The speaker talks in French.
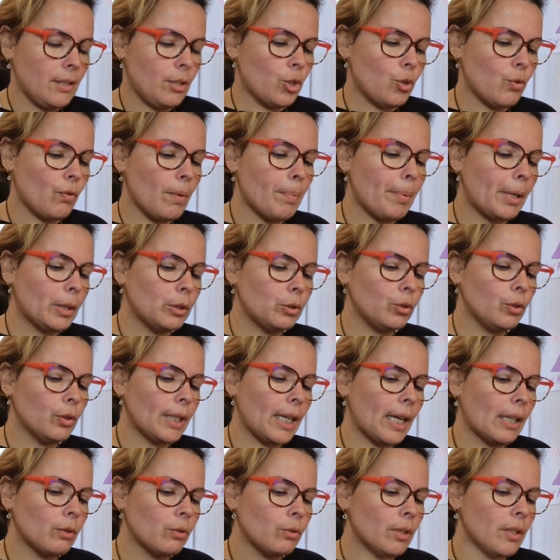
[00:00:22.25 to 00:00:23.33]
Je vais prendre une
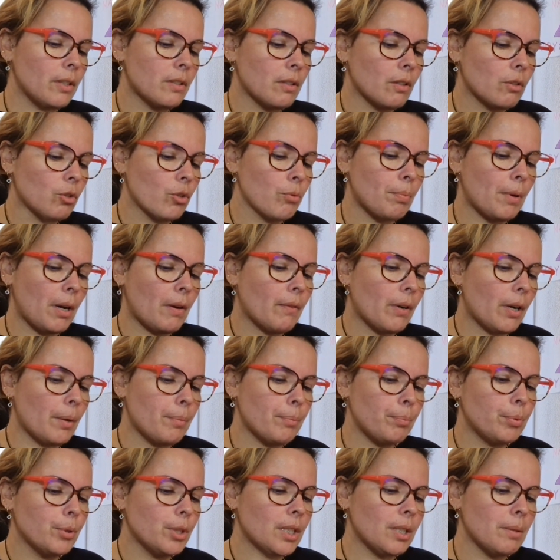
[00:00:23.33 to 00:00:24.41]
carte des anges pour avoir un
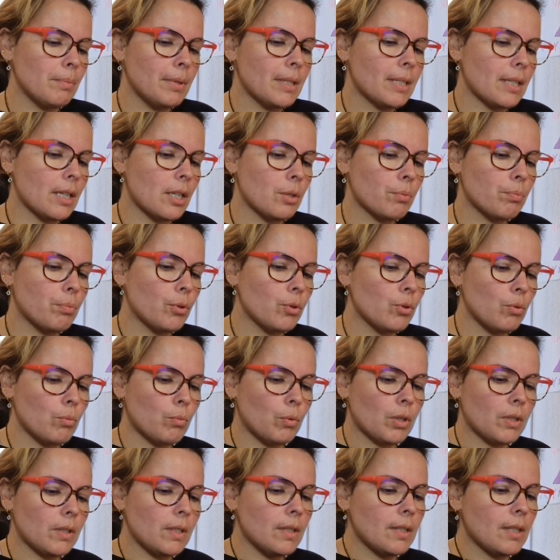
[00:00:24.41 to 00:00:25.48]
petit message pour ce
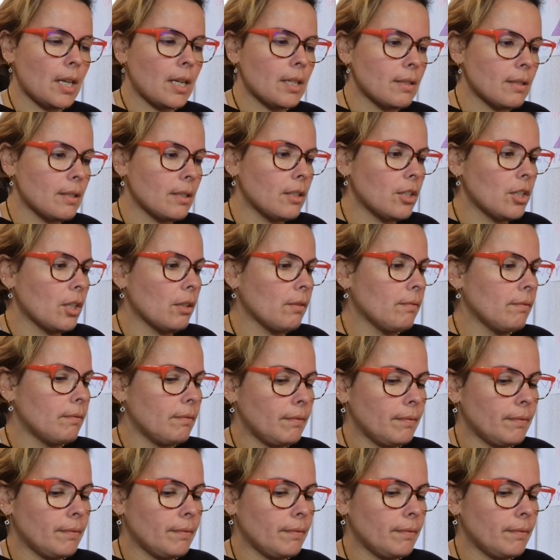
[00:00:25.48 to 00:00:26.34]
mois-ci, celle-ci, tiens.